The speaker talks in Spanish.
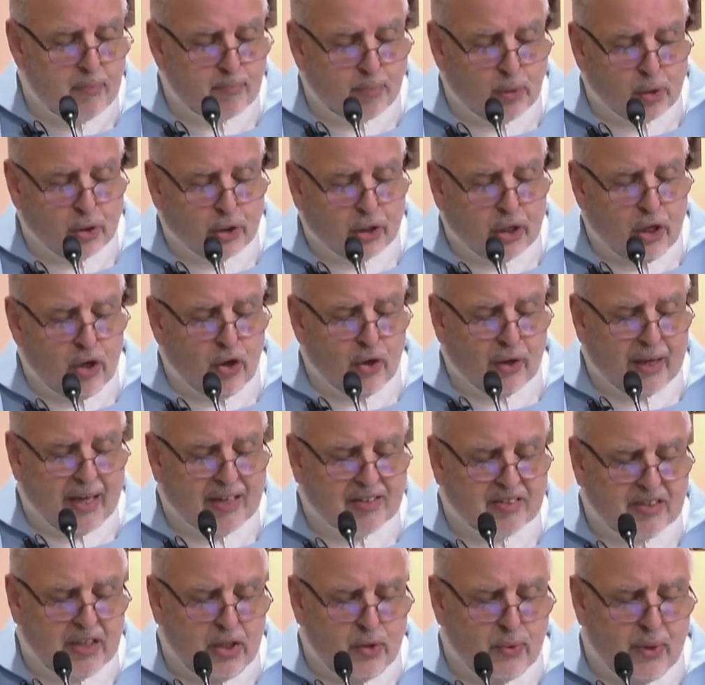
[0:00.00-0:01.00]
porque lo que ha
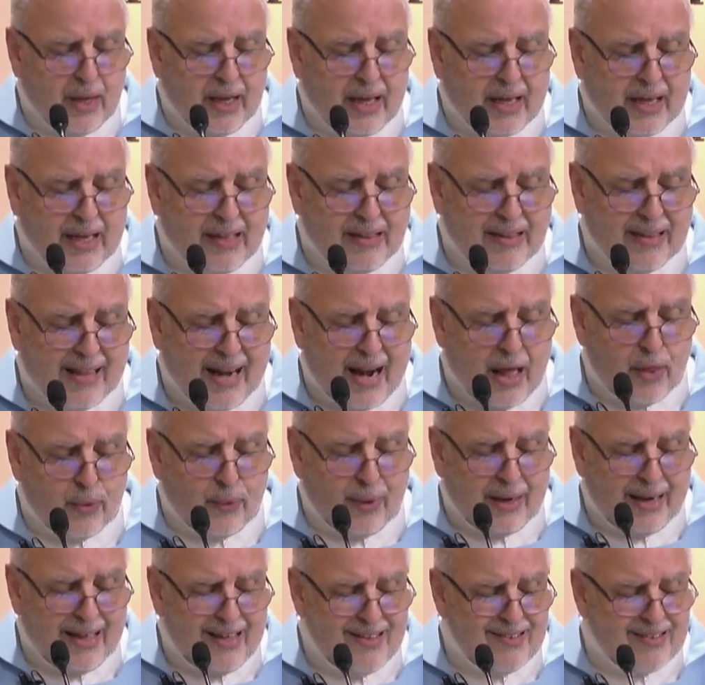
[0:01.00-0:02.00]
sido engendrado
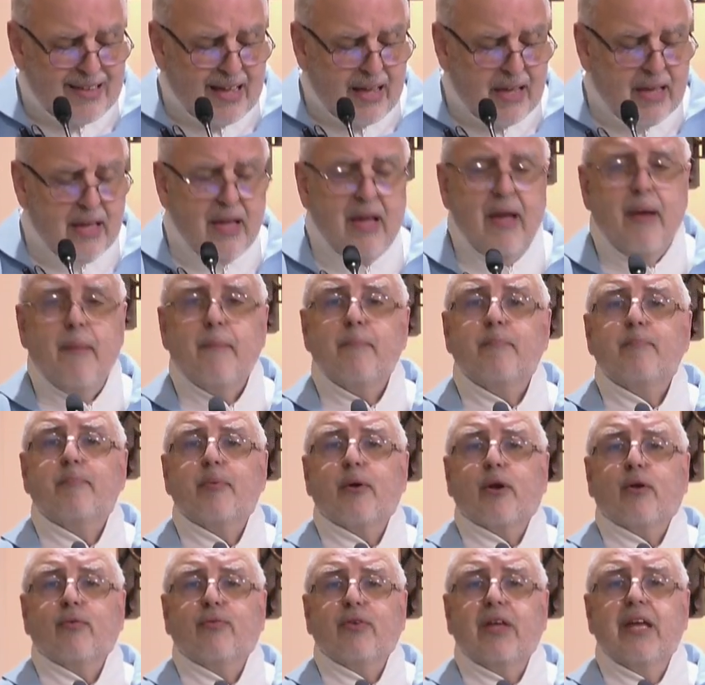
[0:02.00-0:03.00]
en ella
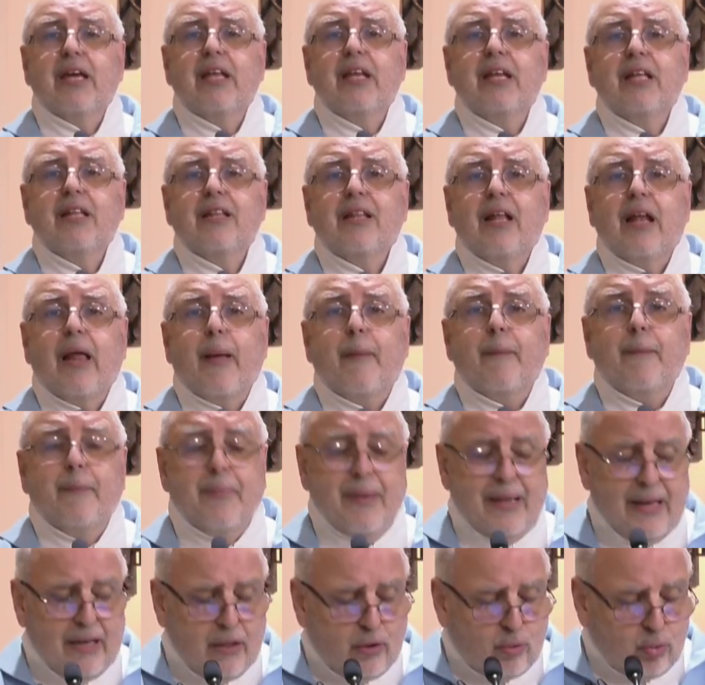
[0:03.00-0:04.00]
proviene del
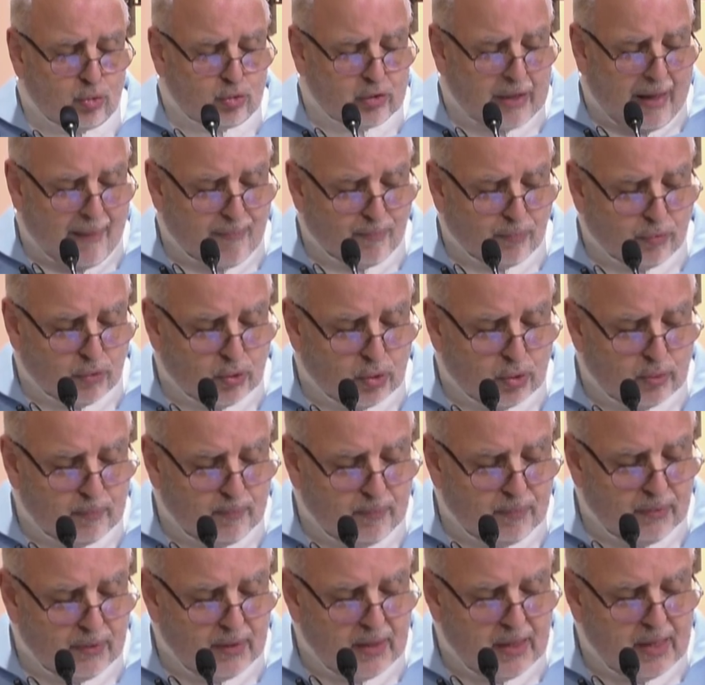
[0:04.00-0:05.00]
Espíritu Santo.
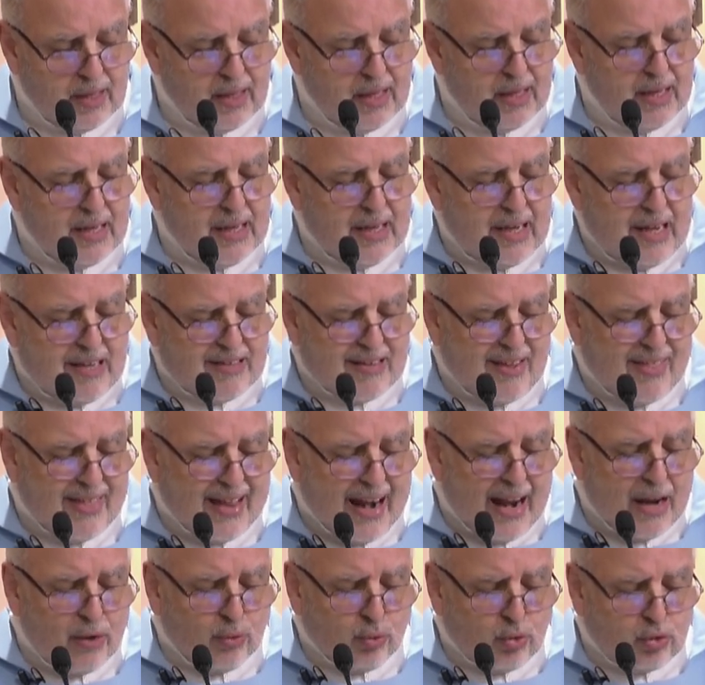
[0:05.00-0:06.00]
Ella
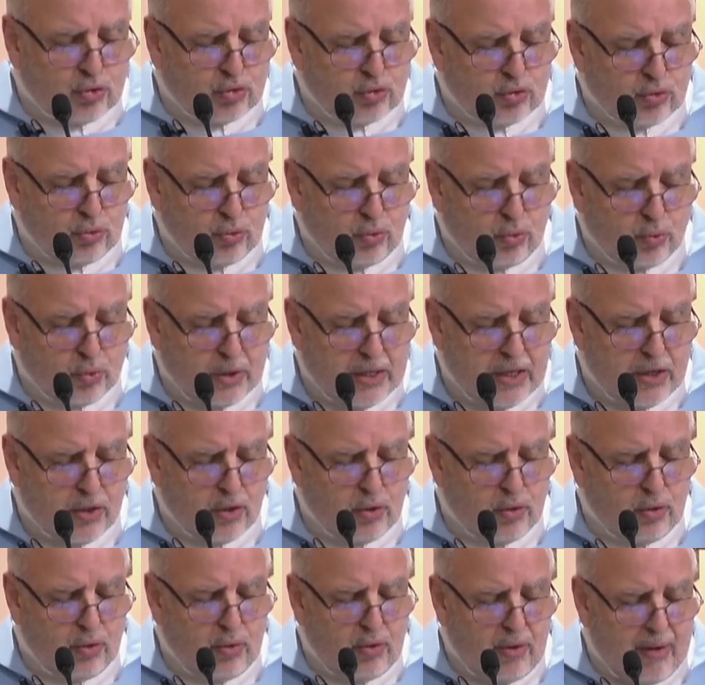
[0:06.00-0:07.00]
dará luz un
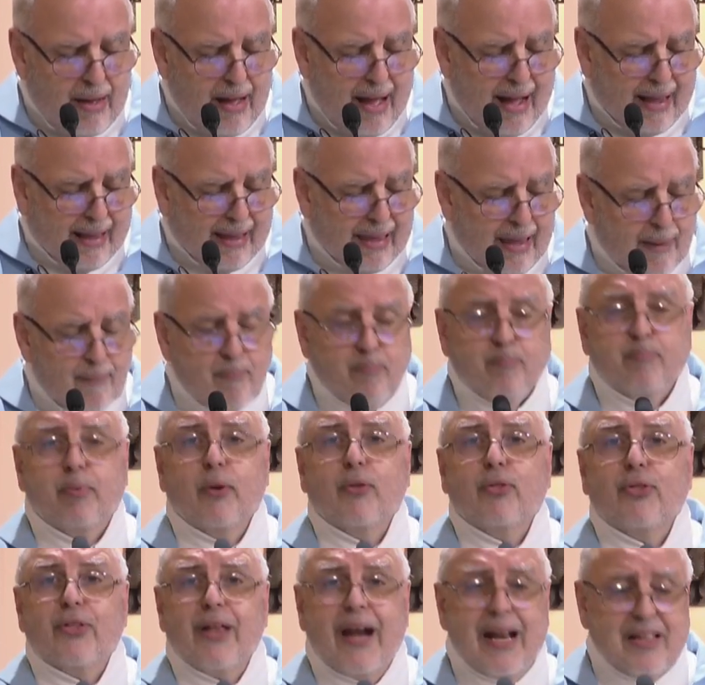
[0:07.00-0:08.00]
hijo a quien
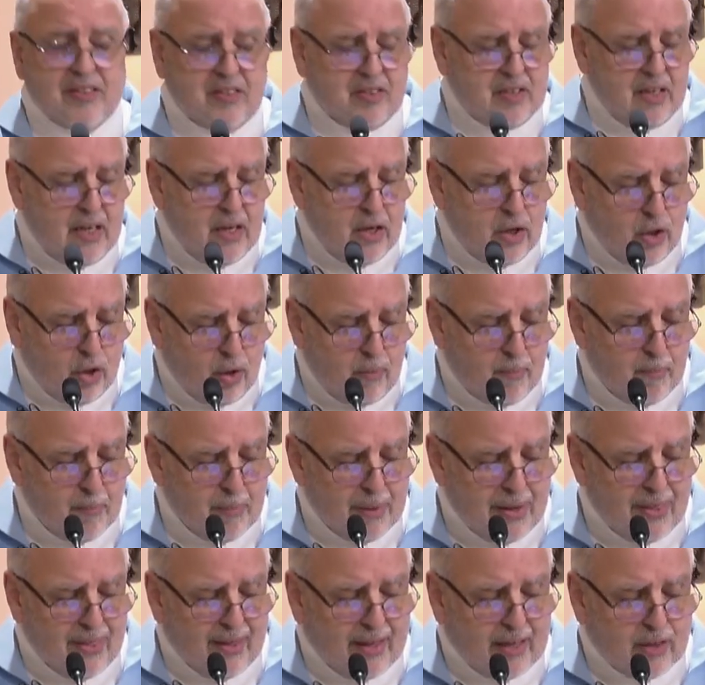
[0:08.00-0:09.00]
pondrás el
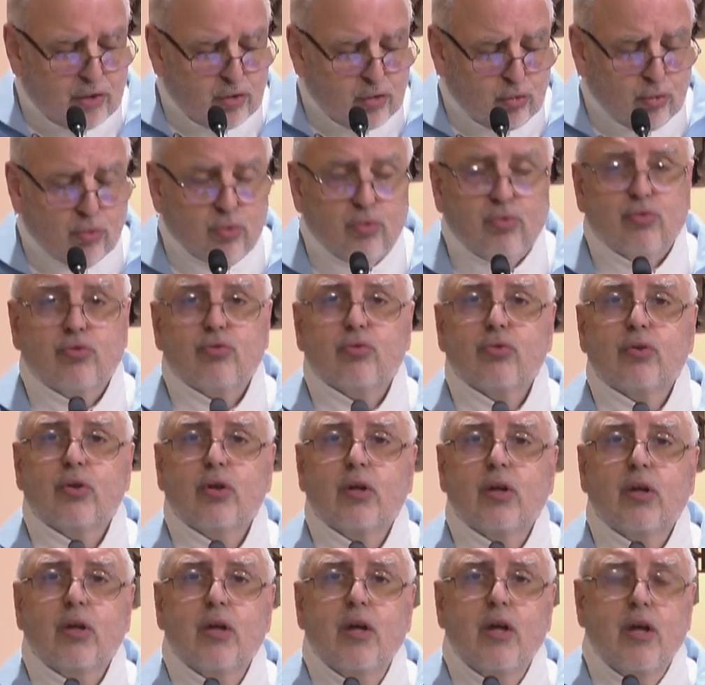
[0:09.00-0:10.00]
nombre de Jesús,
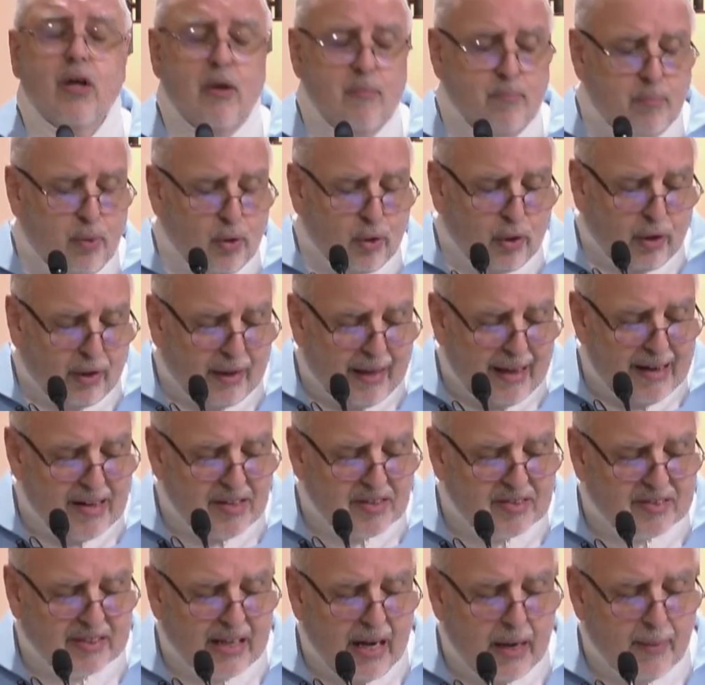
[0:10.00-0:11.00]
porque él
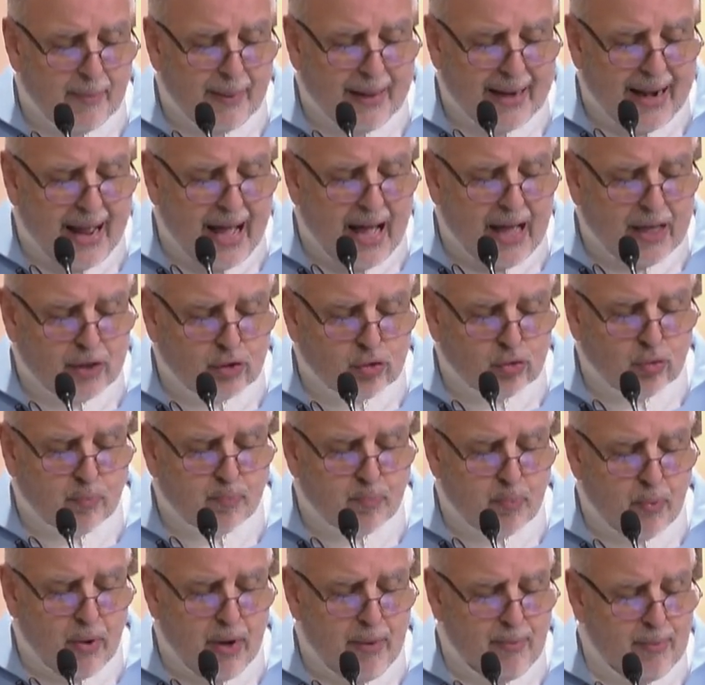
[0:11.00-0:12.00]
salvará a su
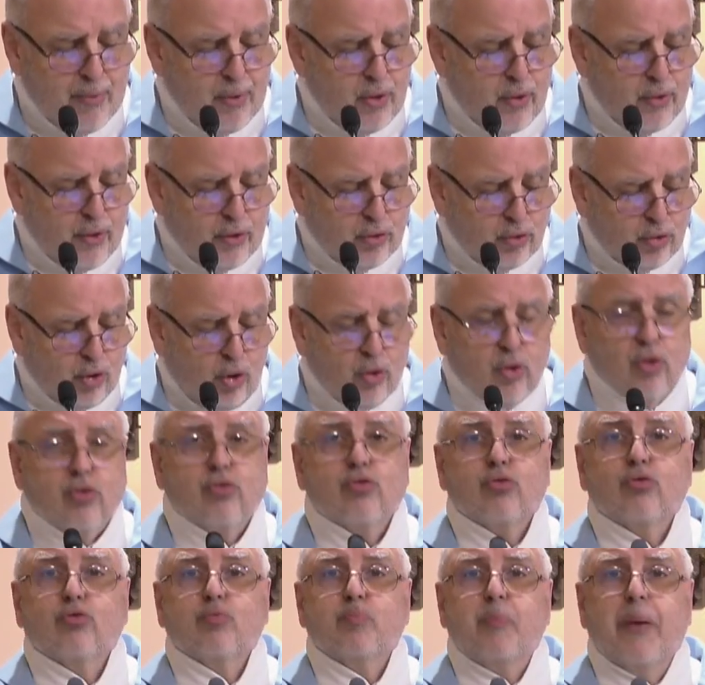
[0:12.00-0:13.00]
pueblo de todos
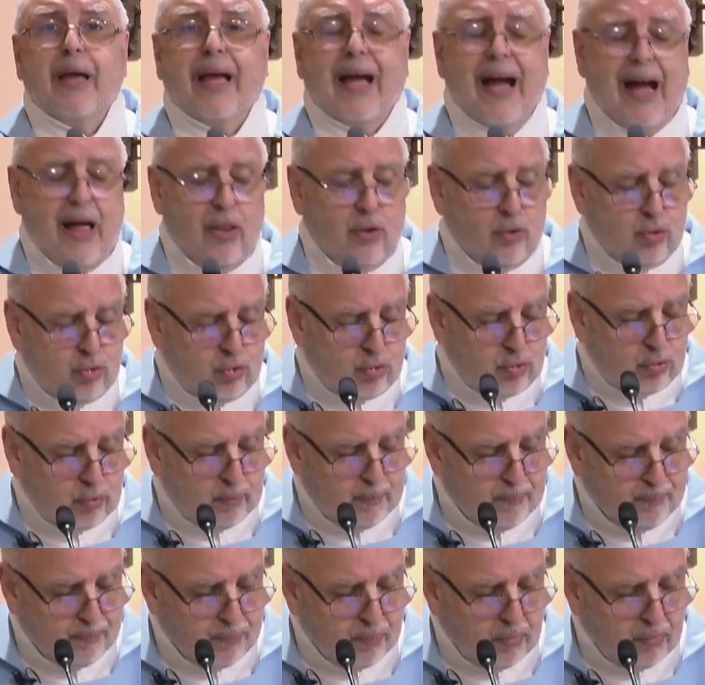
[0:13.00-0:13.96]
sus pecados.